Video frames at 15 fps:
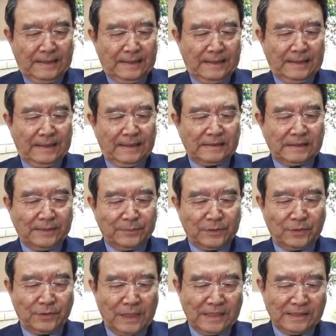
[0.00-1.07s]
네,
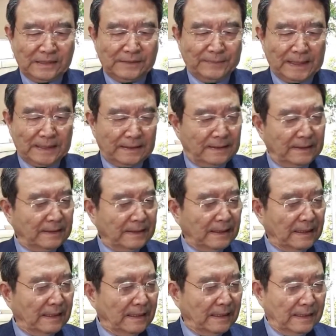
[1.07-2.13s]
참으로 한심한
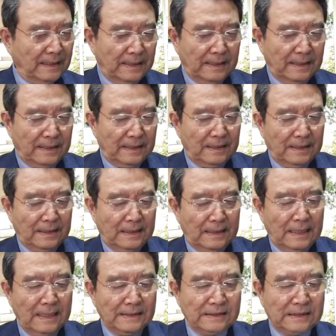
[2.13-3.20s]

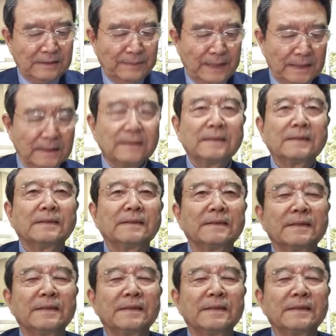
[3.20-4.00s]
한심한